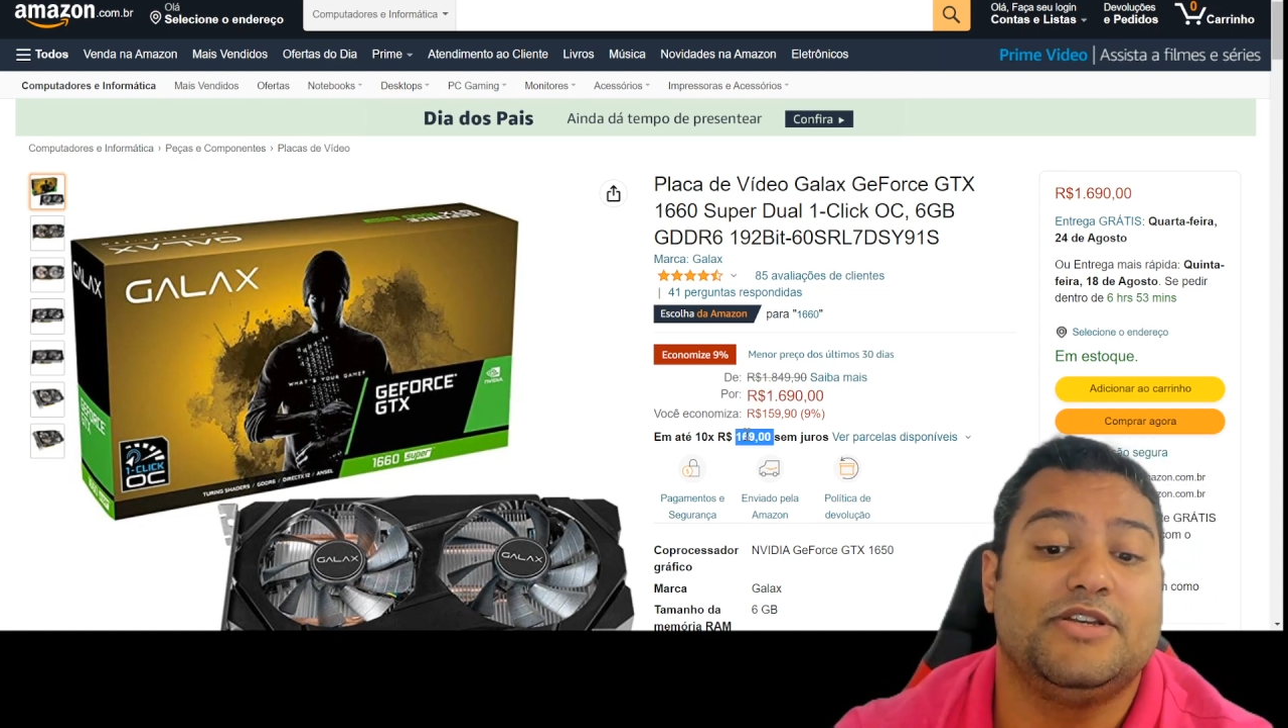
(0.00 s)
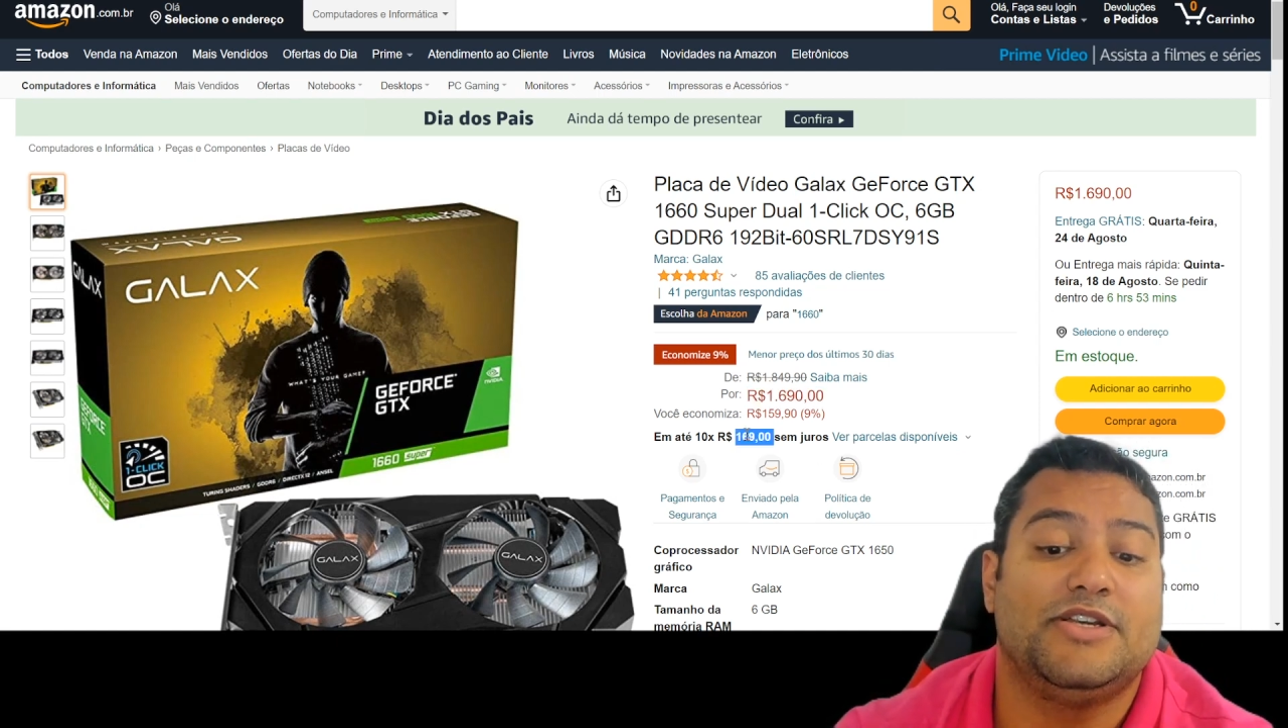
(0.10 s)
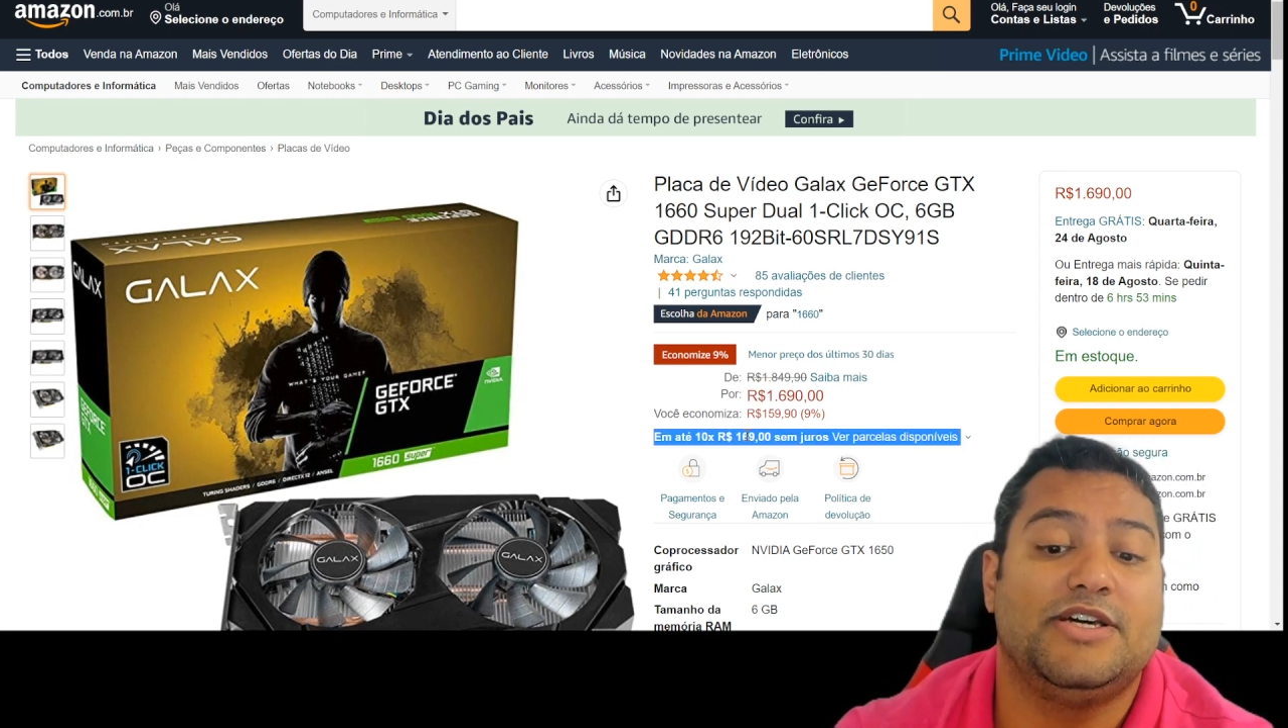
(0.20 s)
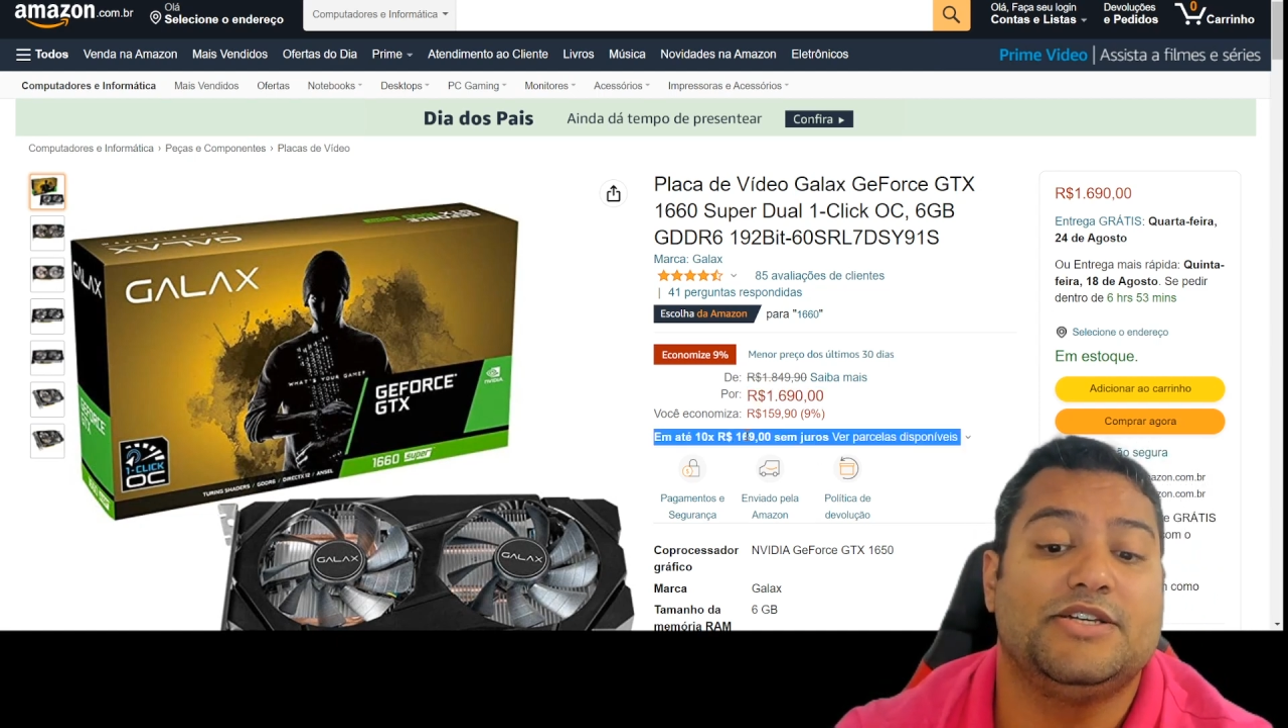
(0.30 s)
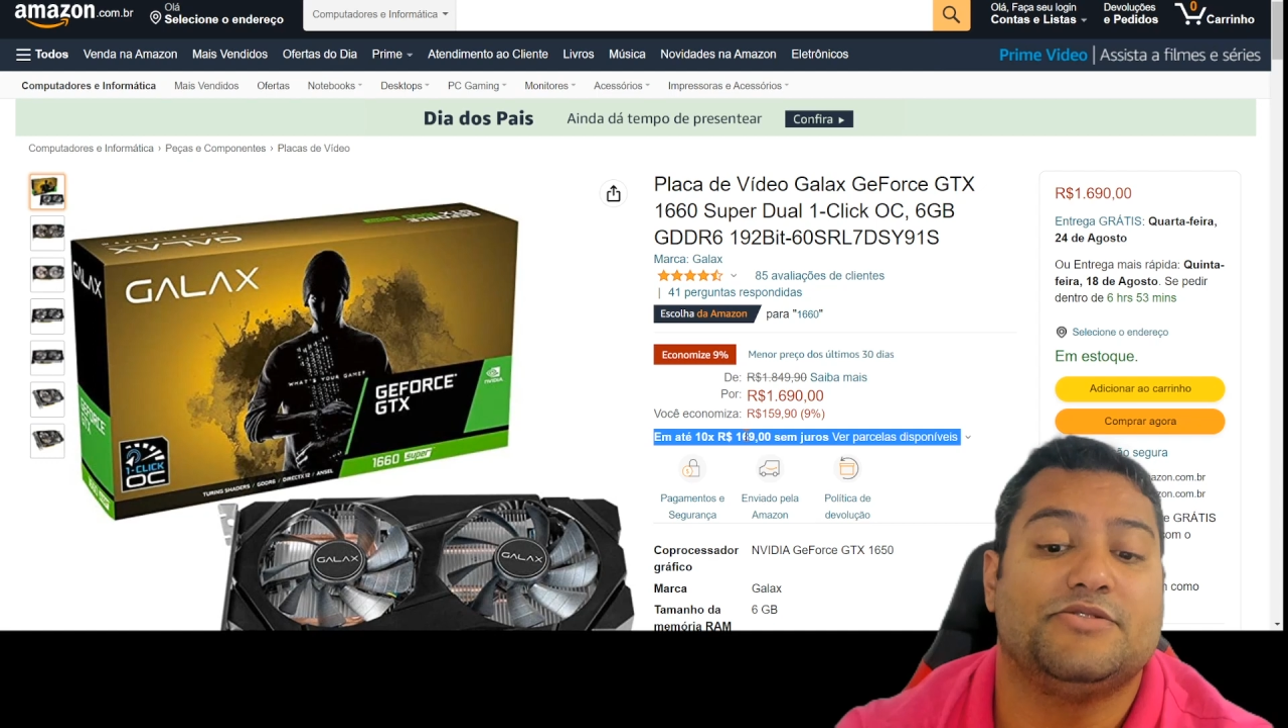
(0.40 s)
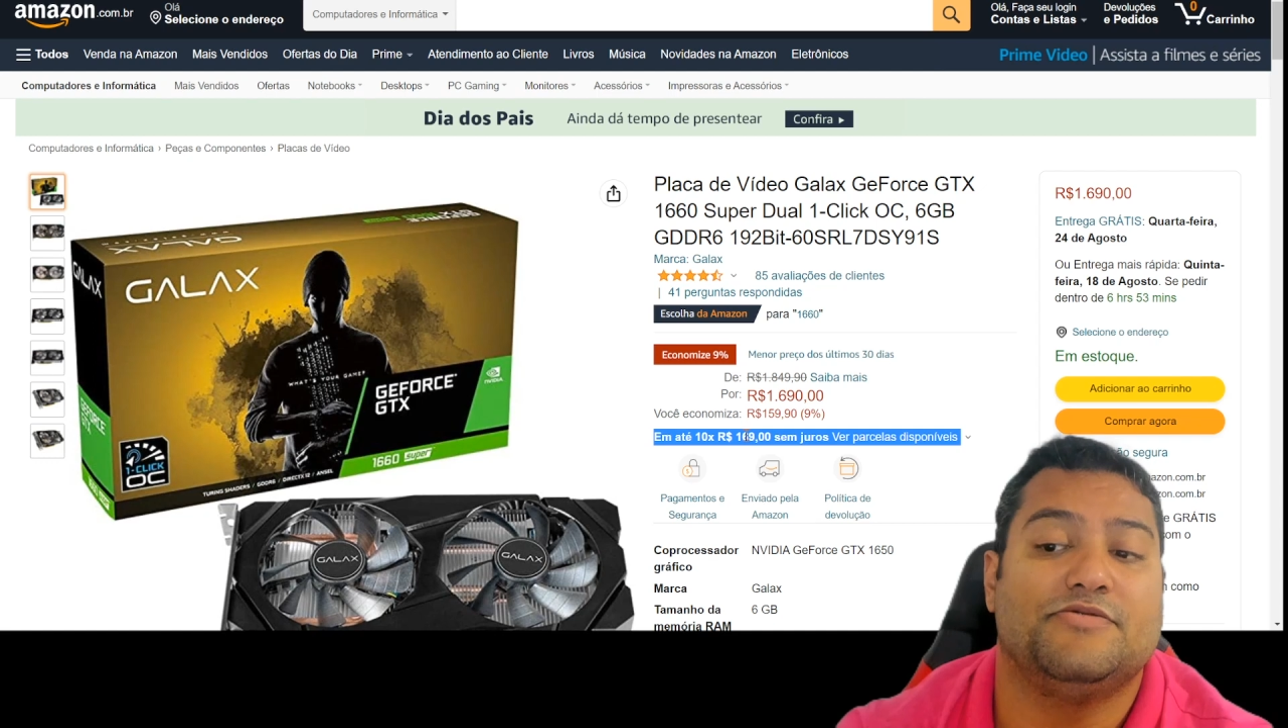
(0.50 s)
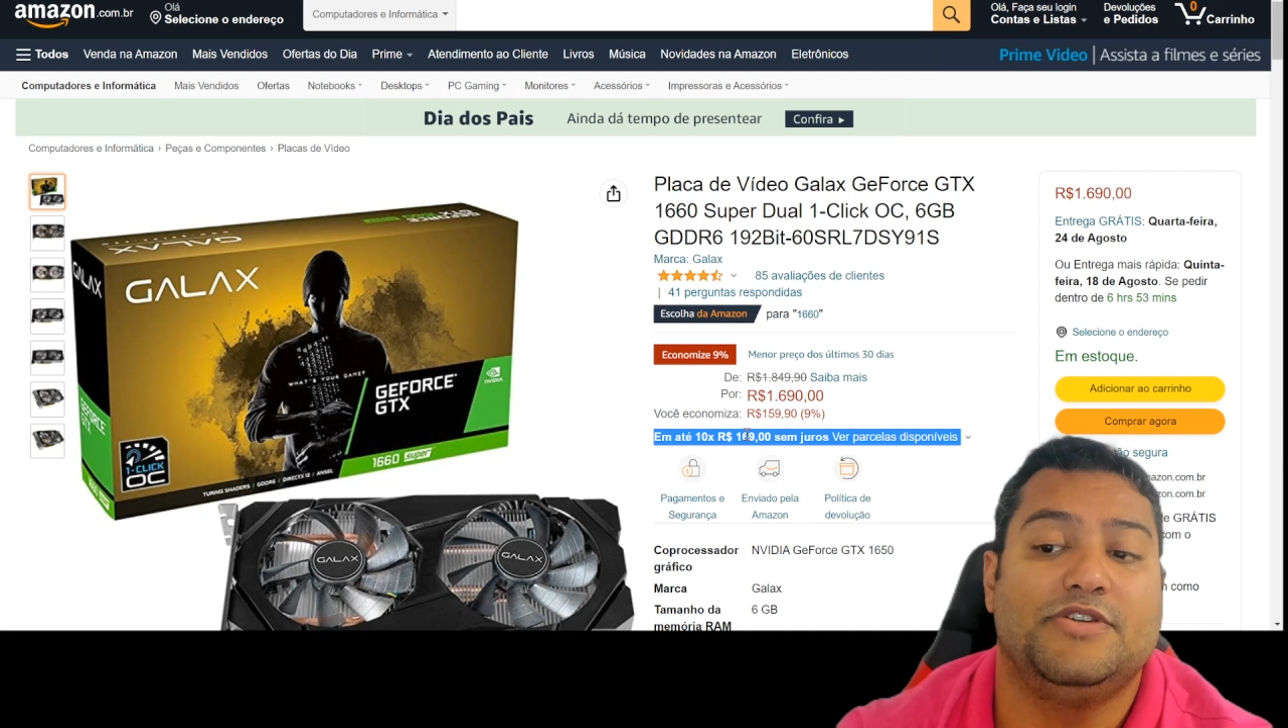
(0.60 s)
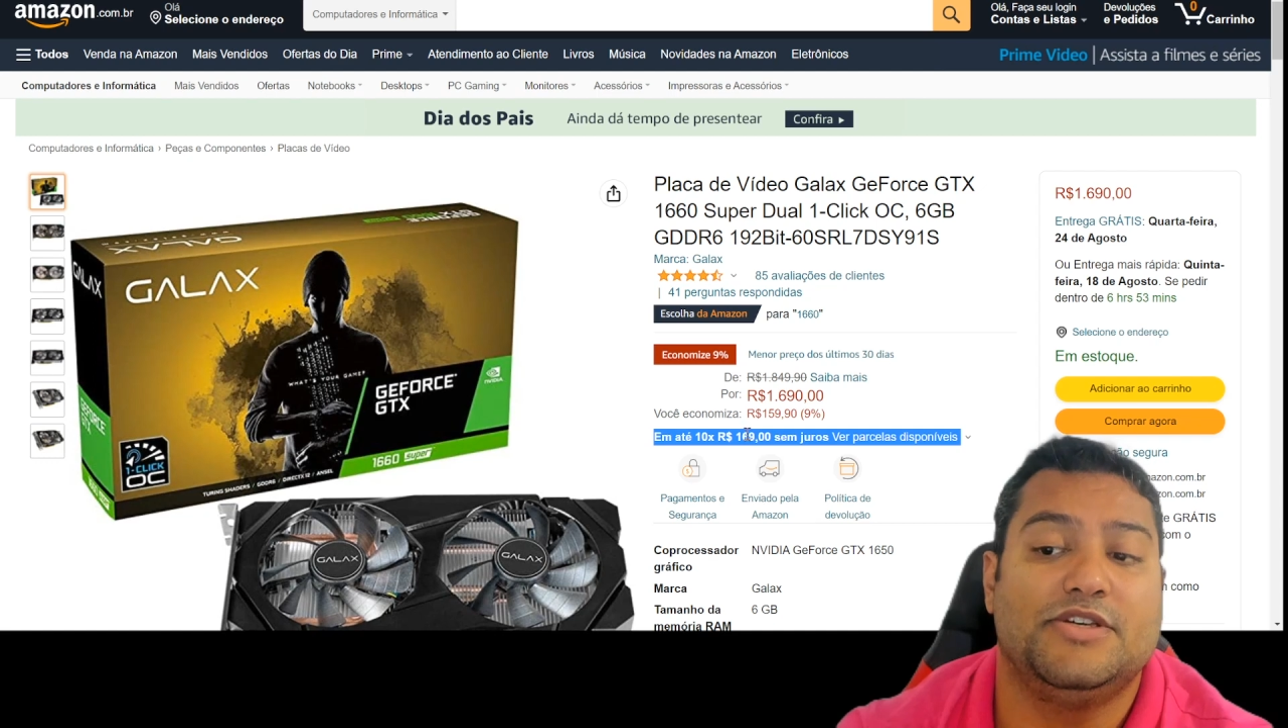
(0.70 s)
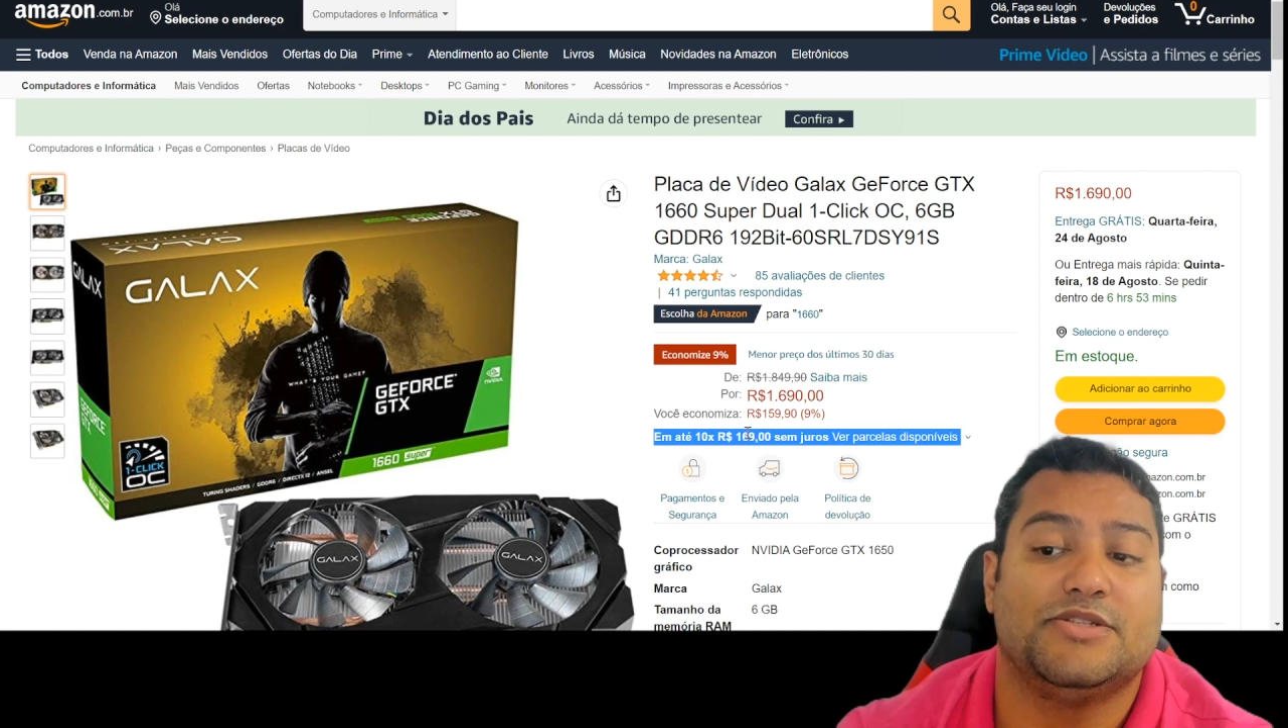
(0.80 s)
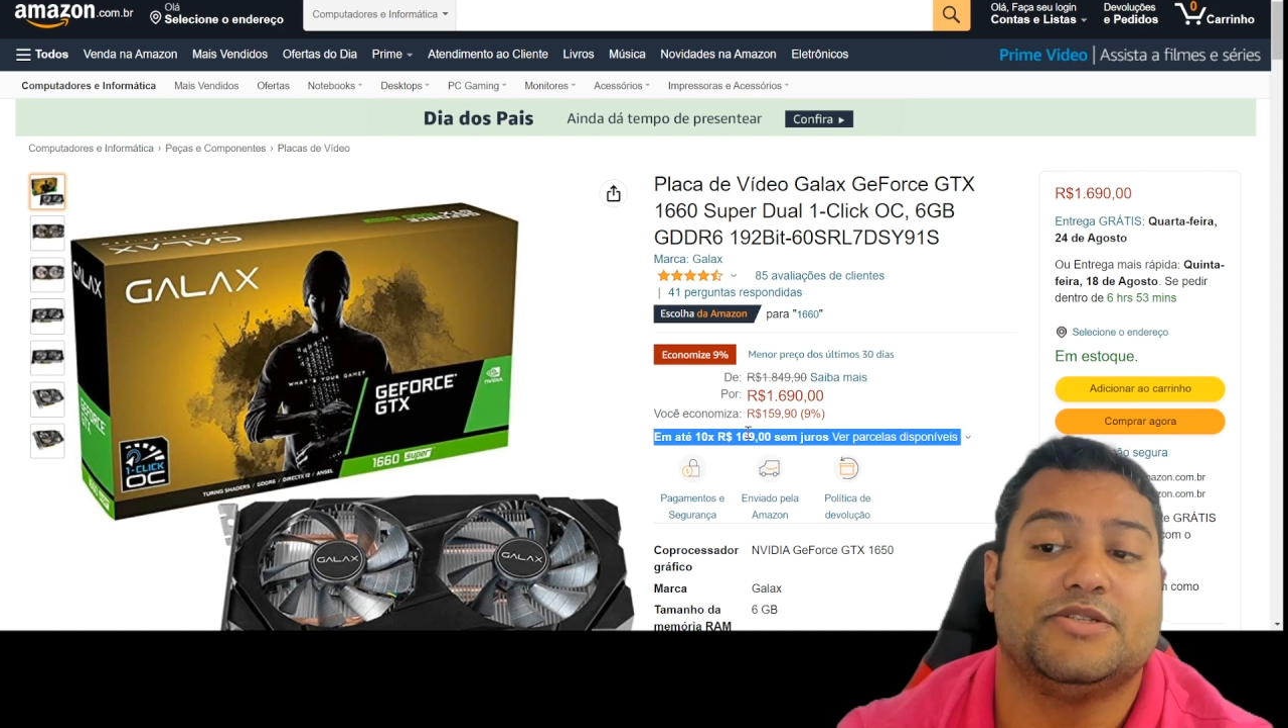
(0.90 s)
em 10
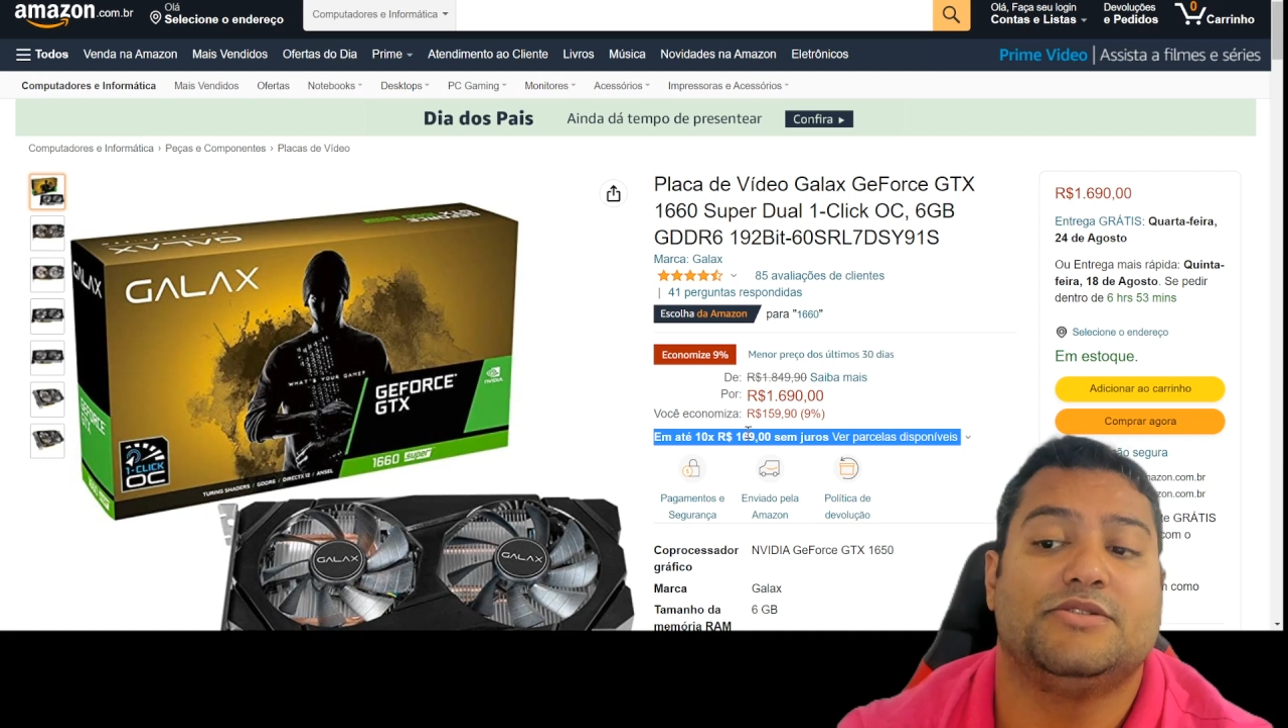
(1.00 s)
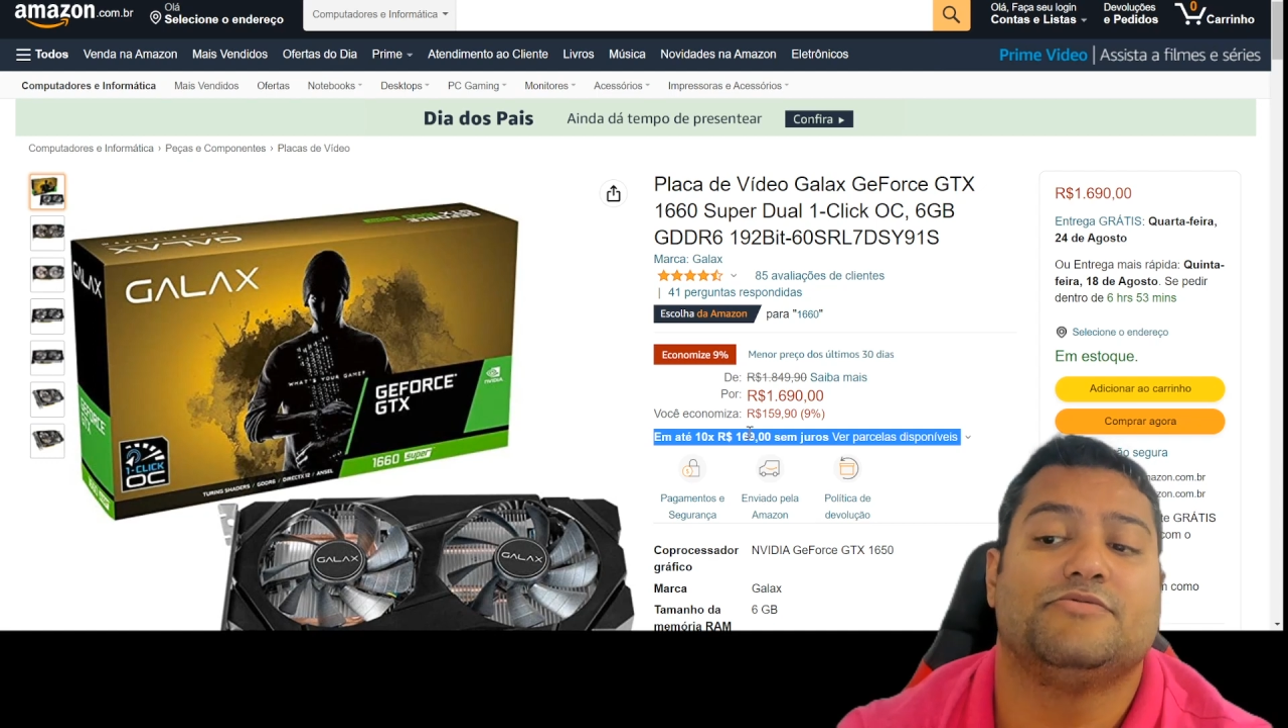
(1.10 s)
vezes.